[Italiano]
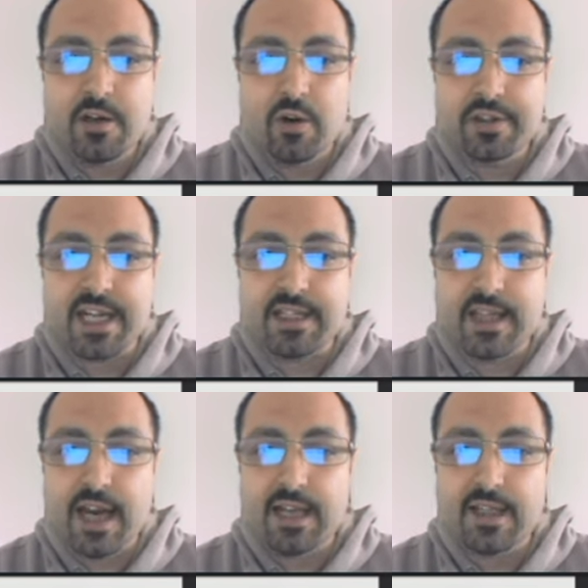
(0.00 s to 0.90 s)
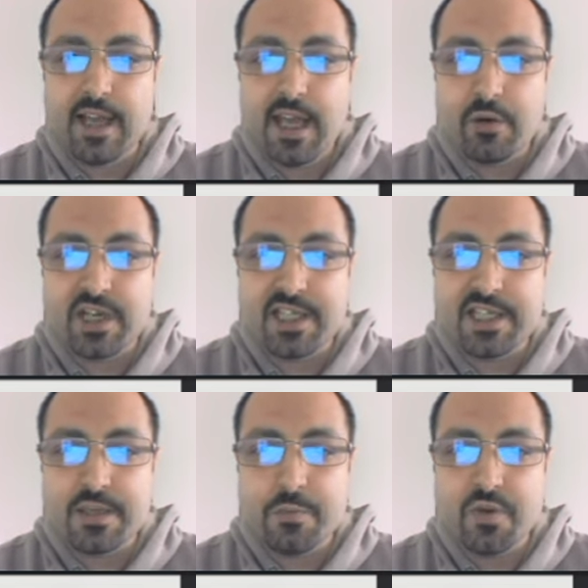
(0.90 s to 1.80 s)
l'ho trattata, è una
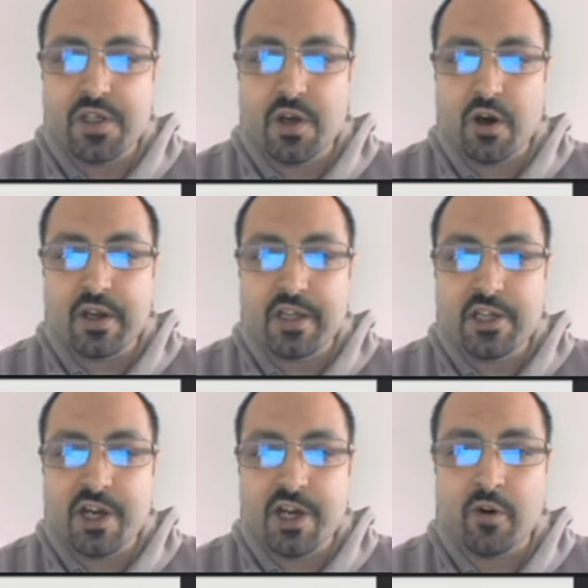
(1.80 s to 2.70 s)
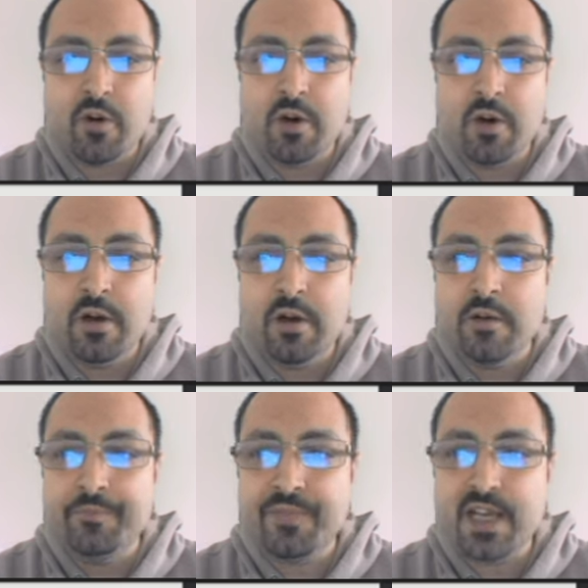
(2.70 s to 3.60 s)
distribuzione diciamo
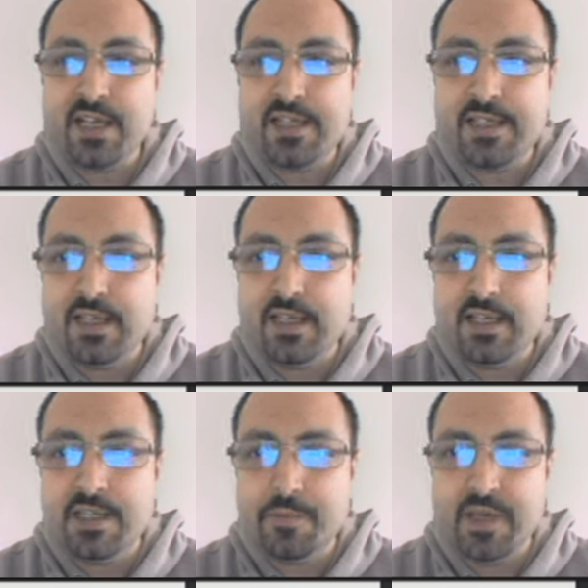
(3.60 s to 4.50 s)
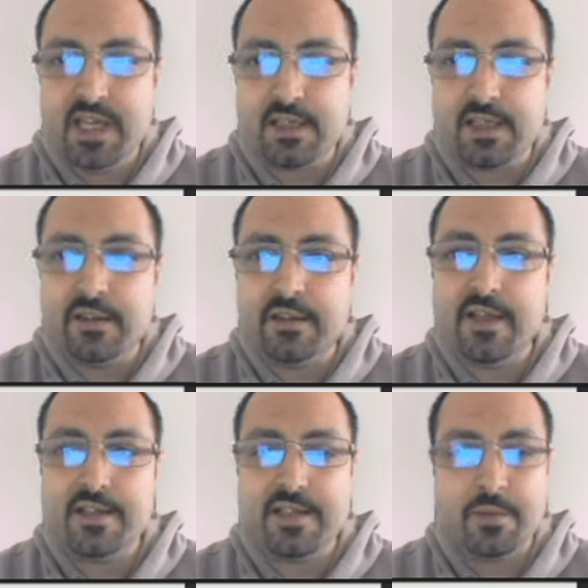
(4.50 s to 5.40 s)
ehm, che si ispira
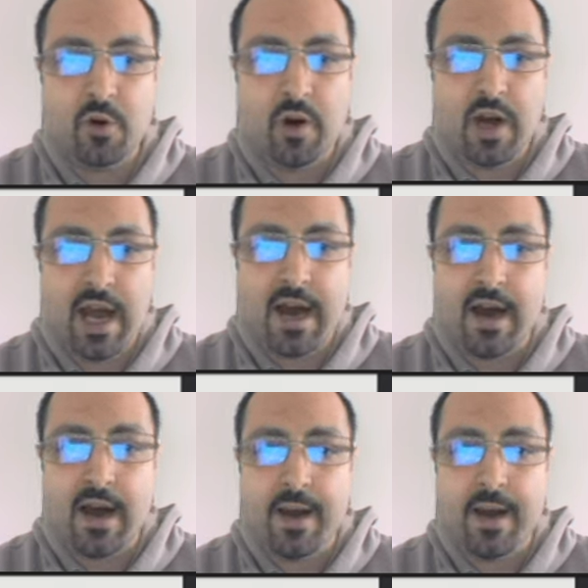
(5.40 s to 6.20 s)
tantissimo a